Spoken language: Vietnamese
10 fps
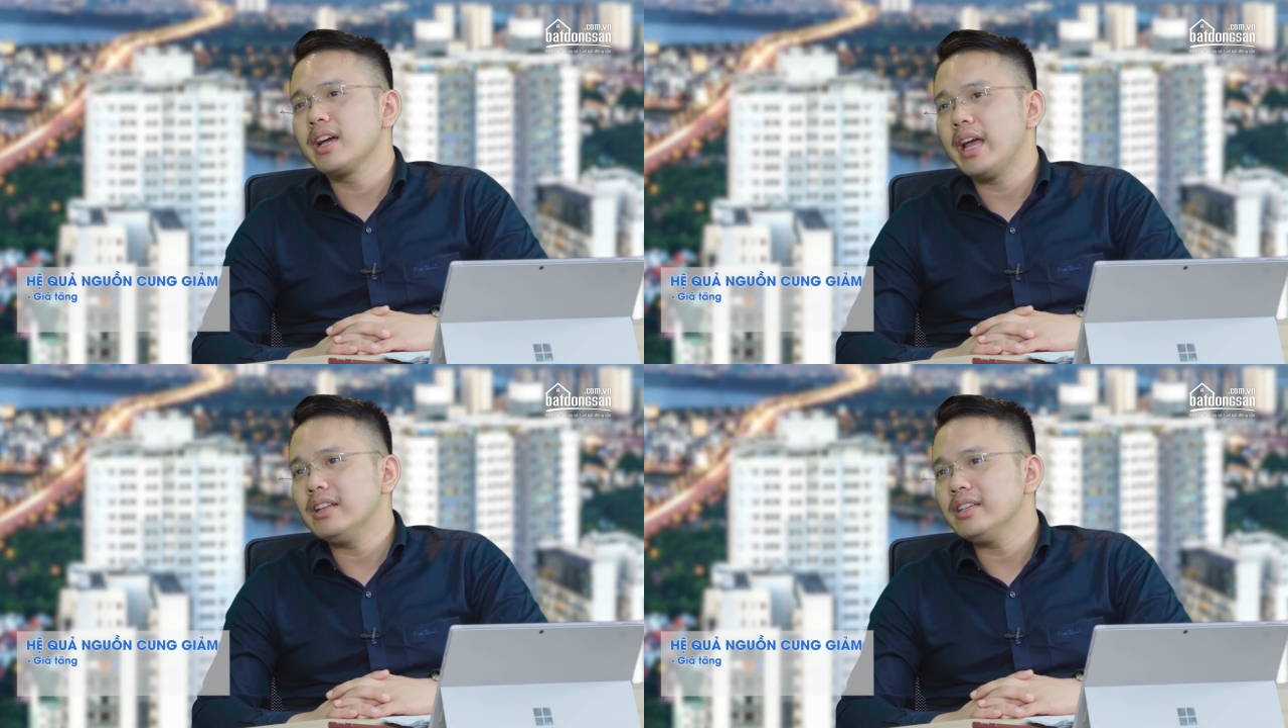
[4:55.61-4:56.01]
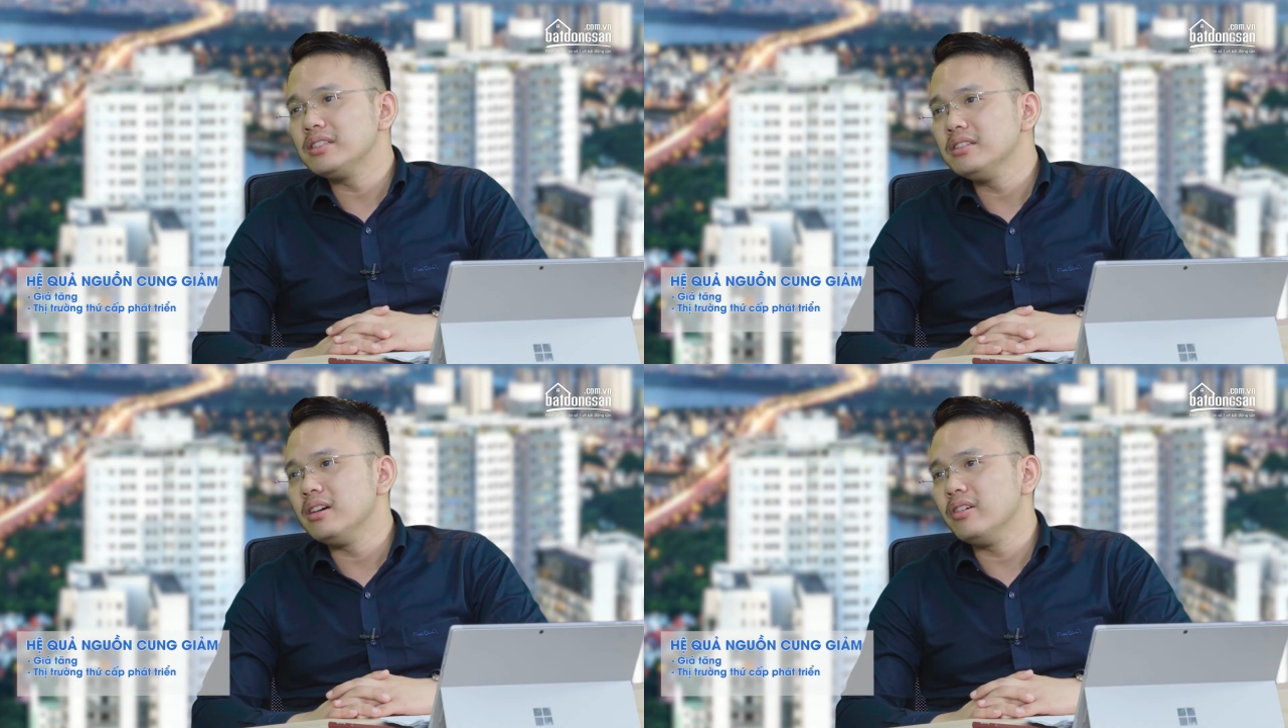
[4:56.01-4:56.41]
cái thị
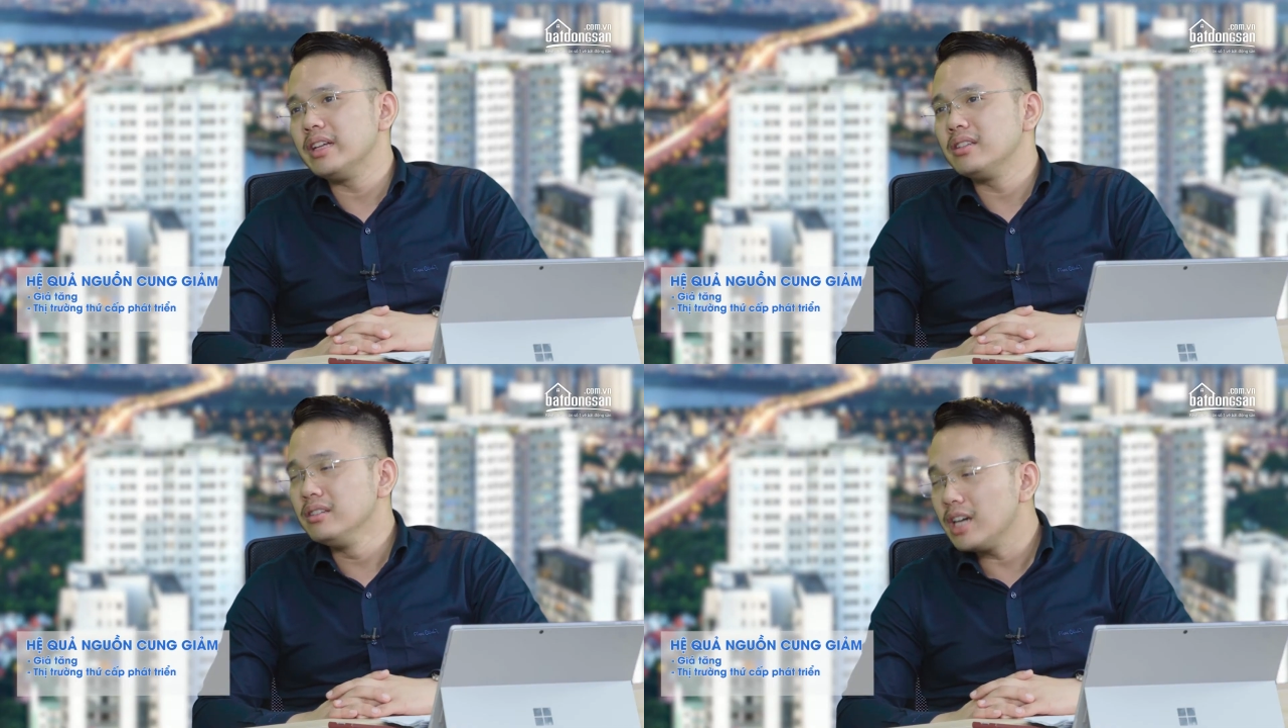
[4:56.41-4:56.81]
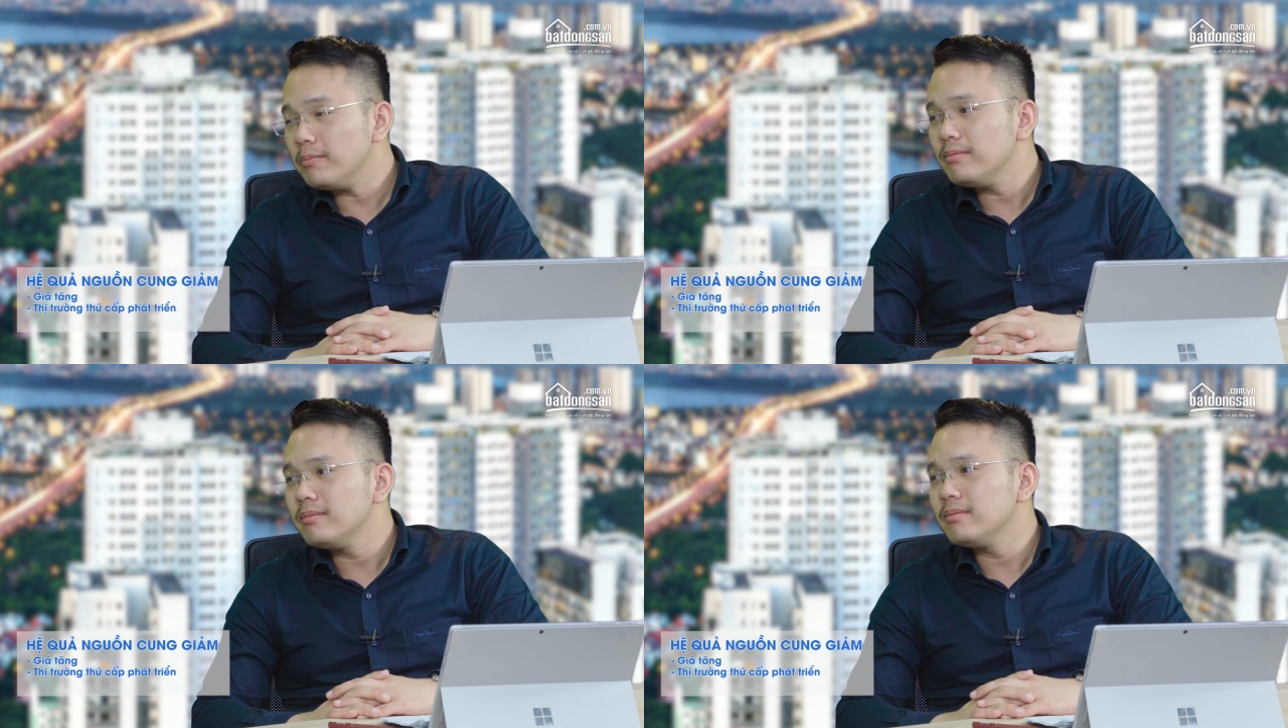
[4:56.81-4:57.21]
trường gọi là thứ cấp
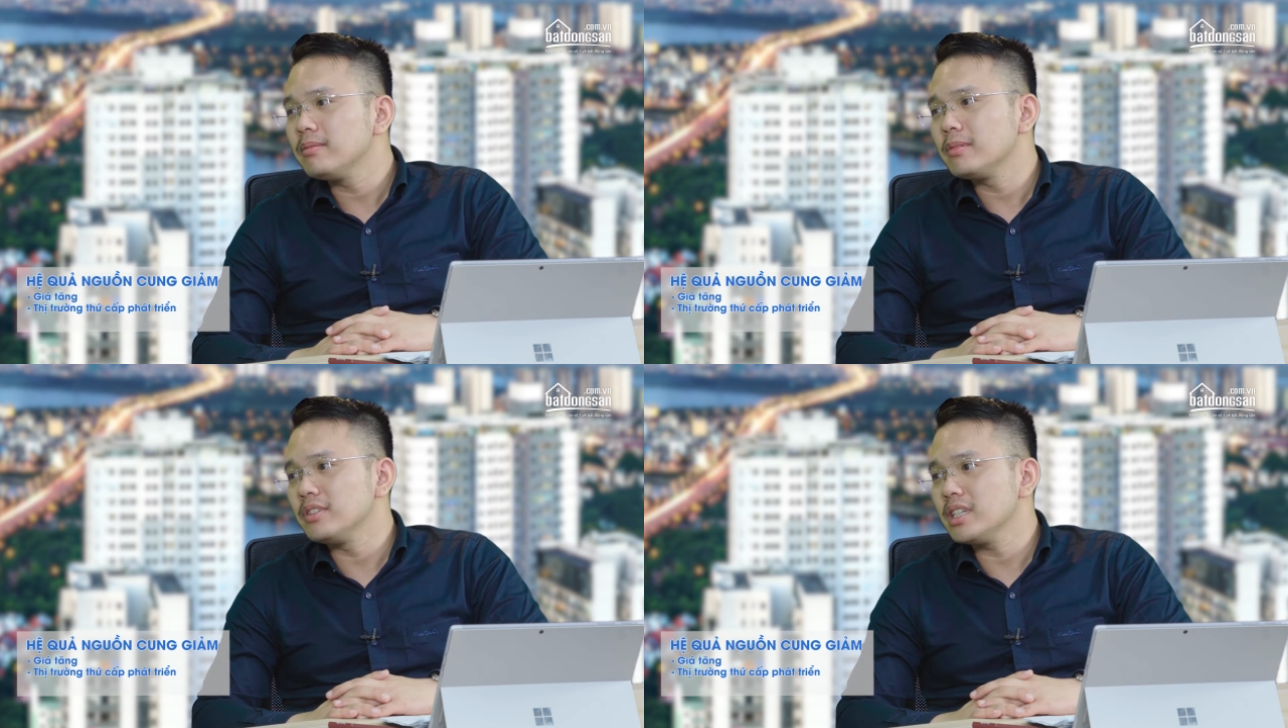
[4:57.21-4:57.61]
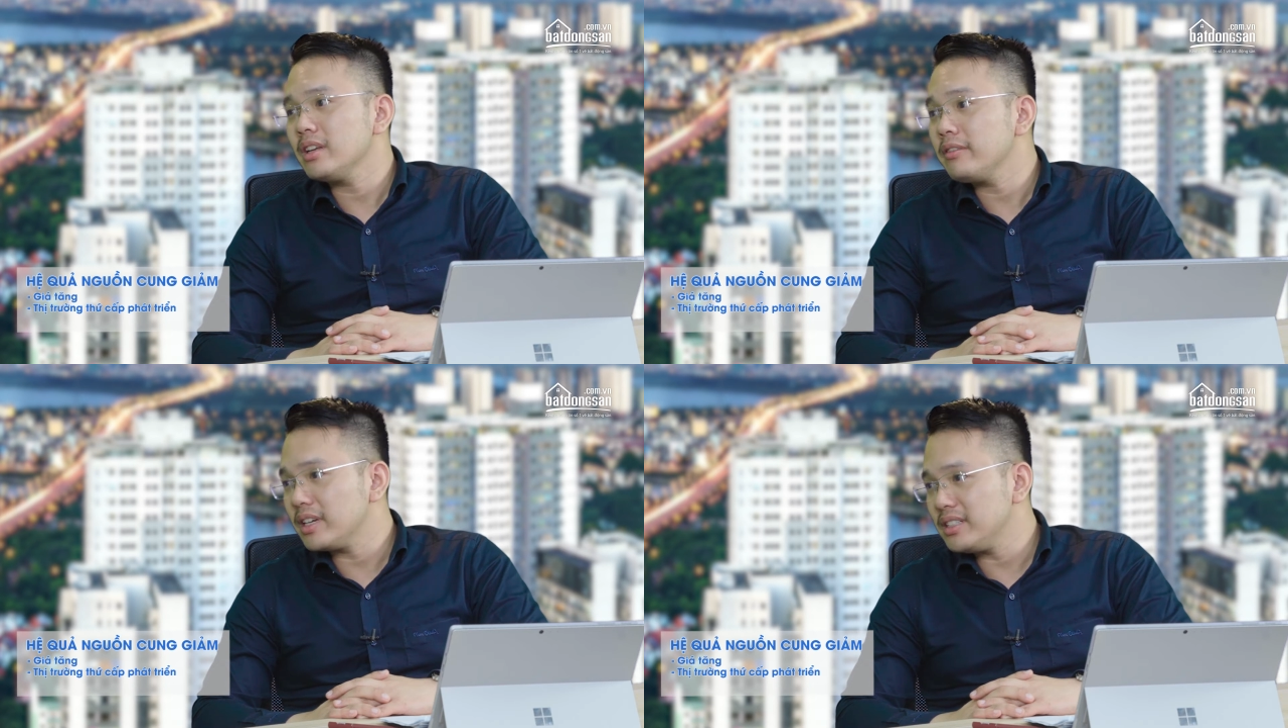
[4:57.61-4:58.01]
nó sẽ
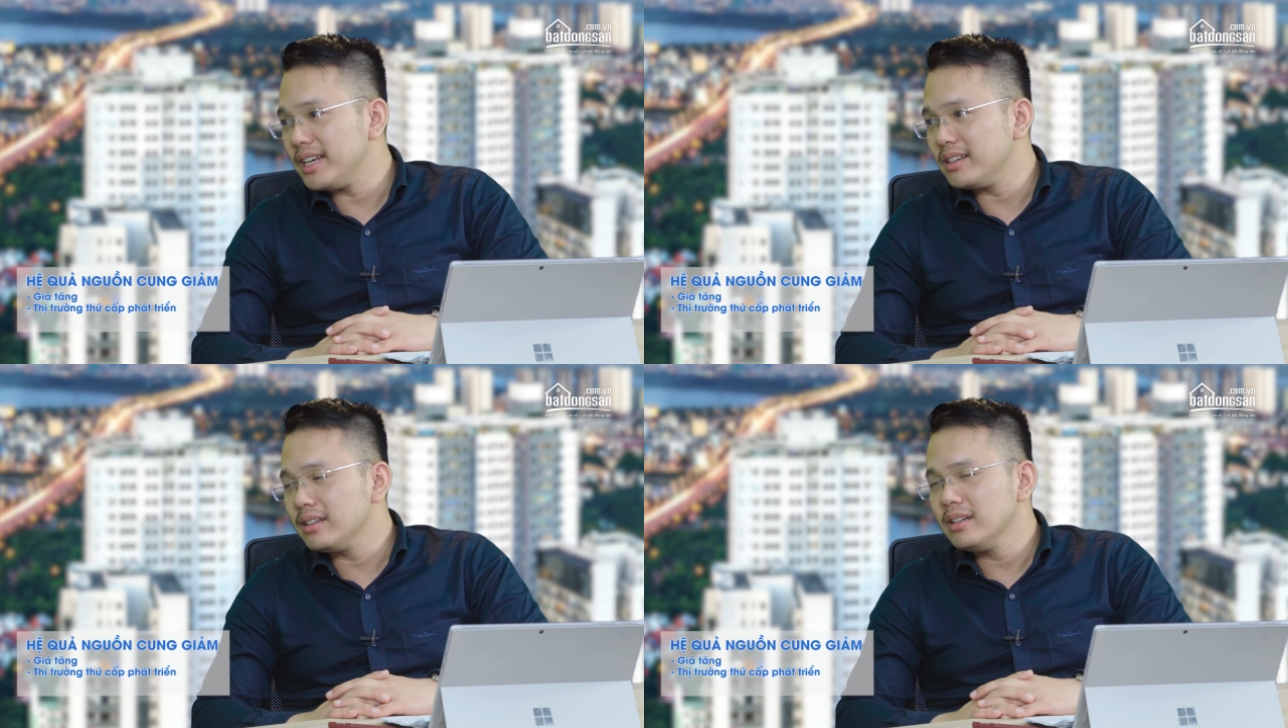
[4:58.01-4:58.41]
rất là phát triển.